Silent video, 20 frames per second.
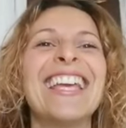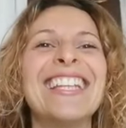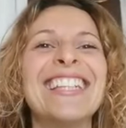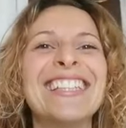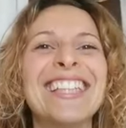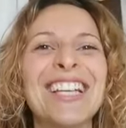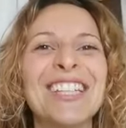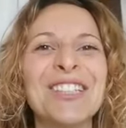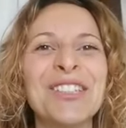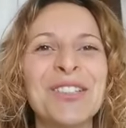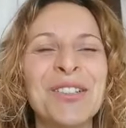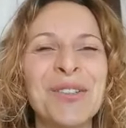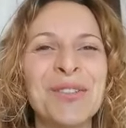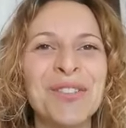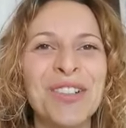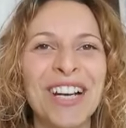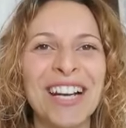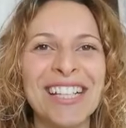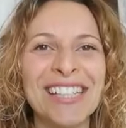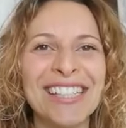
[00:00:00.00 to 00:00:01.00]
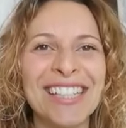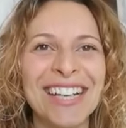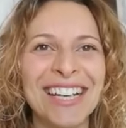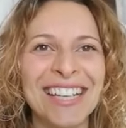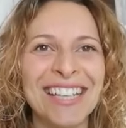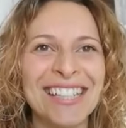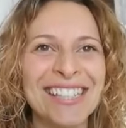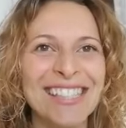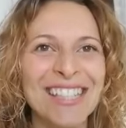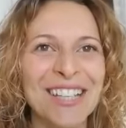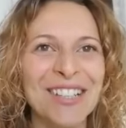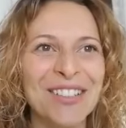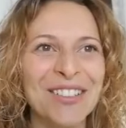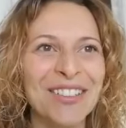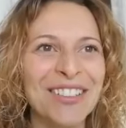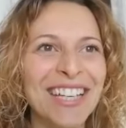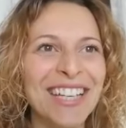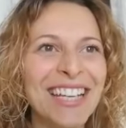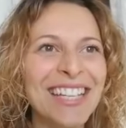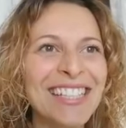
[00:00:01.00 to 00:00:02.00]
Intanto buonasera a chi si è
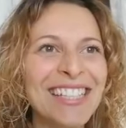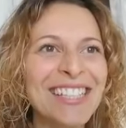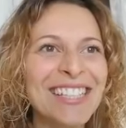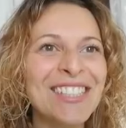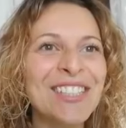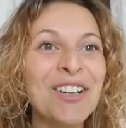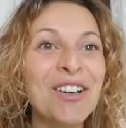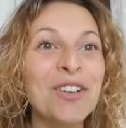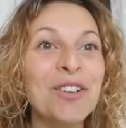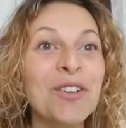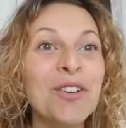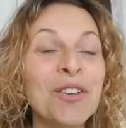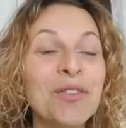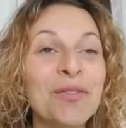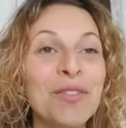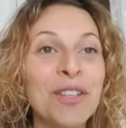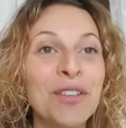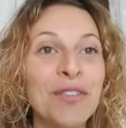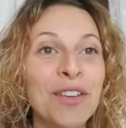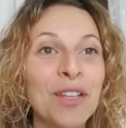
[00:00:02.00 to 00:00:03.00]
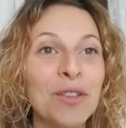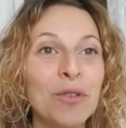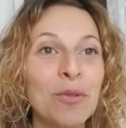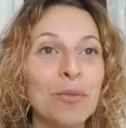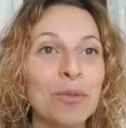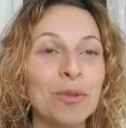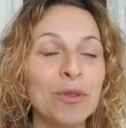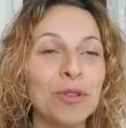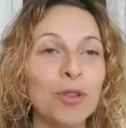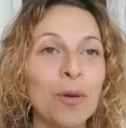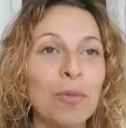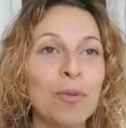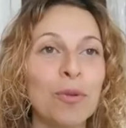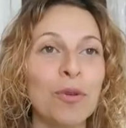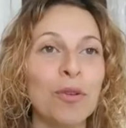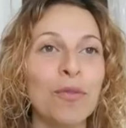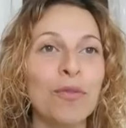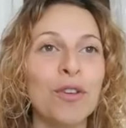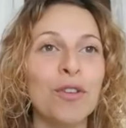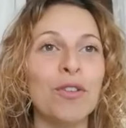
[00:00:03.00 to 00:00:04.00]
connesso, non vi vedo purtroppo,
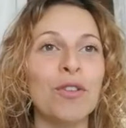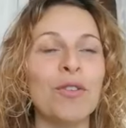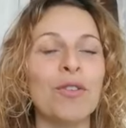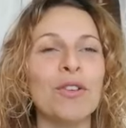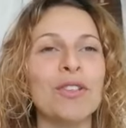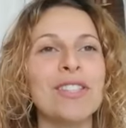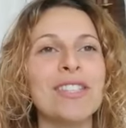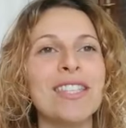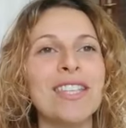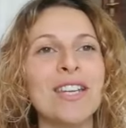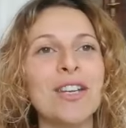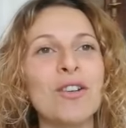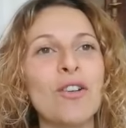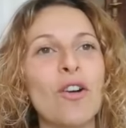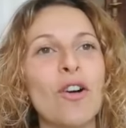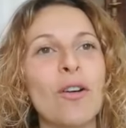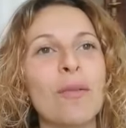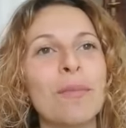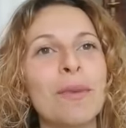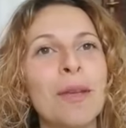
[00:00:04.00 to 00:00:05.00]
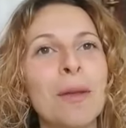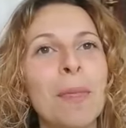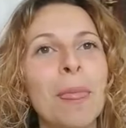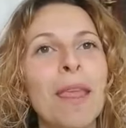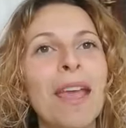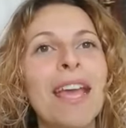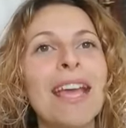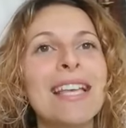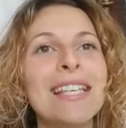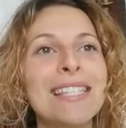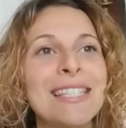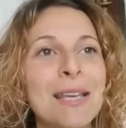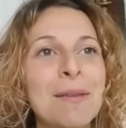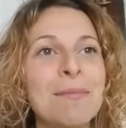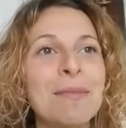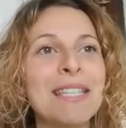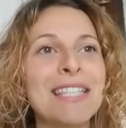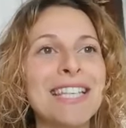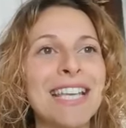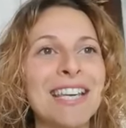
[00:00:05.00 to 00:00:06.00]
non vedo i vostri nomi, se
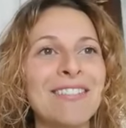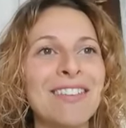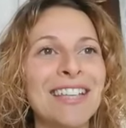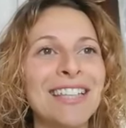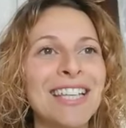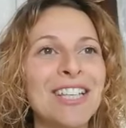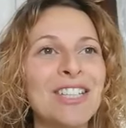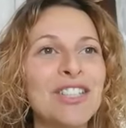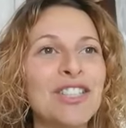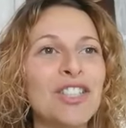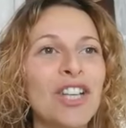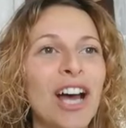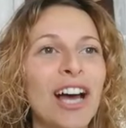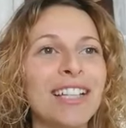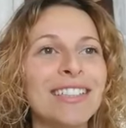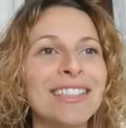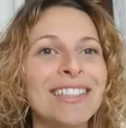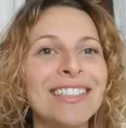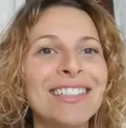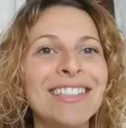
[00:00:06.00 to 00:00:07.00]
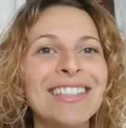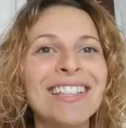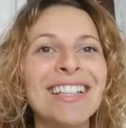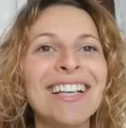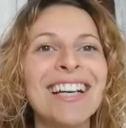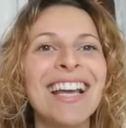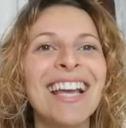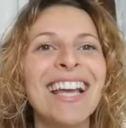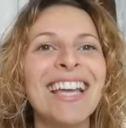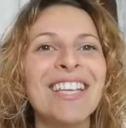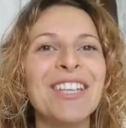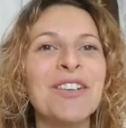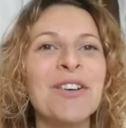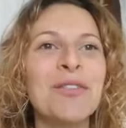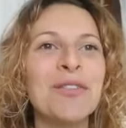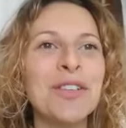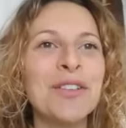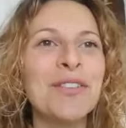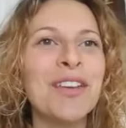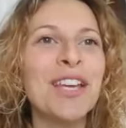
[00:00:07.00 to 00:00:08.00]
mi scrivete in chat io
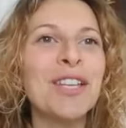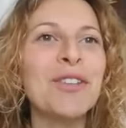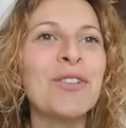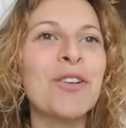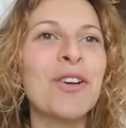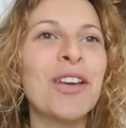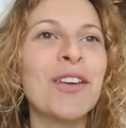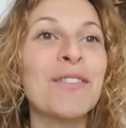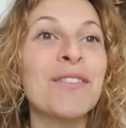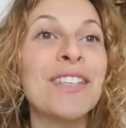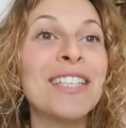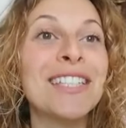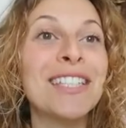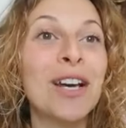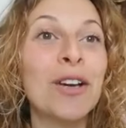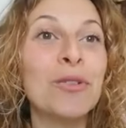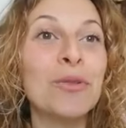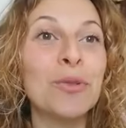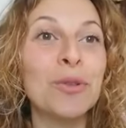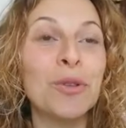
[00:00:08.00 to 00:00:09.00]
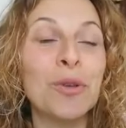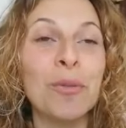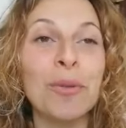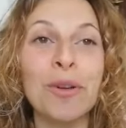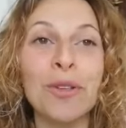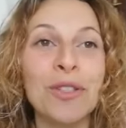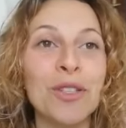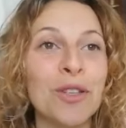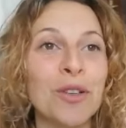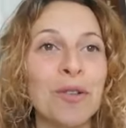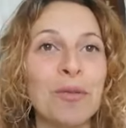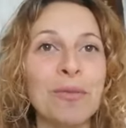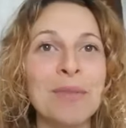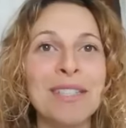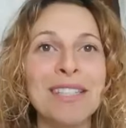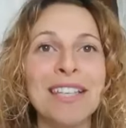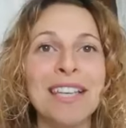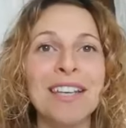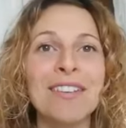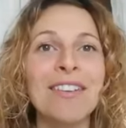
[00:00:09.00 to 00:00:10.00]
vi vedo e vi saluto, però se non mi
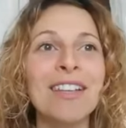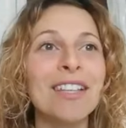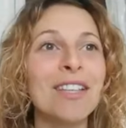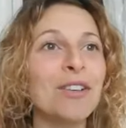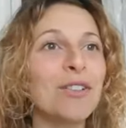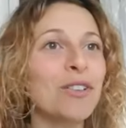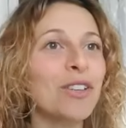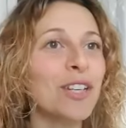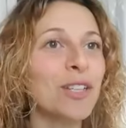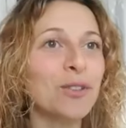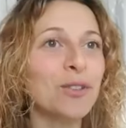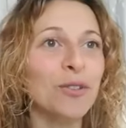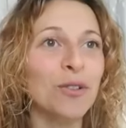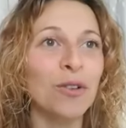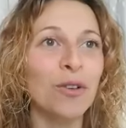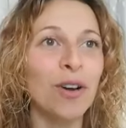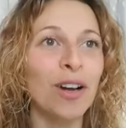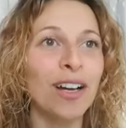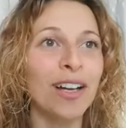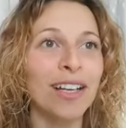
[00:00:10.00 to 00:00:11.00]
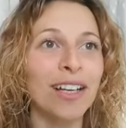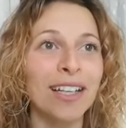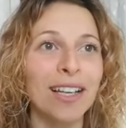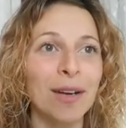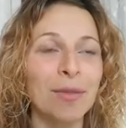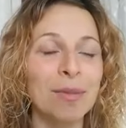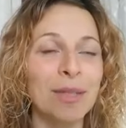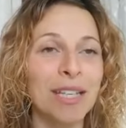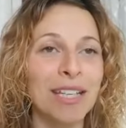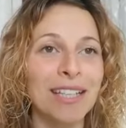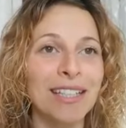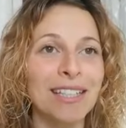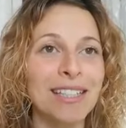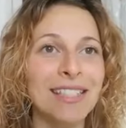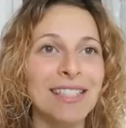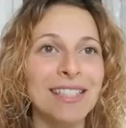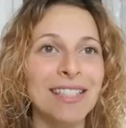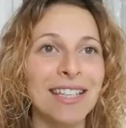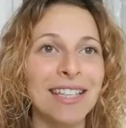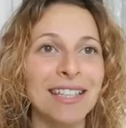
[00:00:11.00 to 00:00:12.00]
scrivete non riesco a capire chi
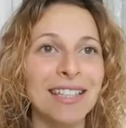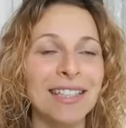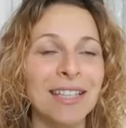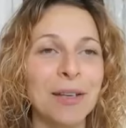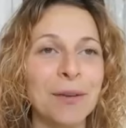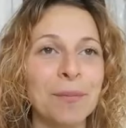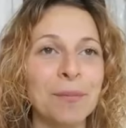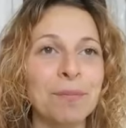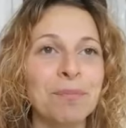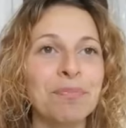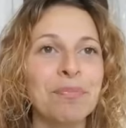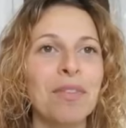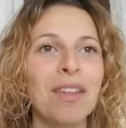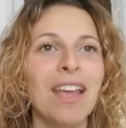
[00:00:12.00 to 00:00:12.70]
siete.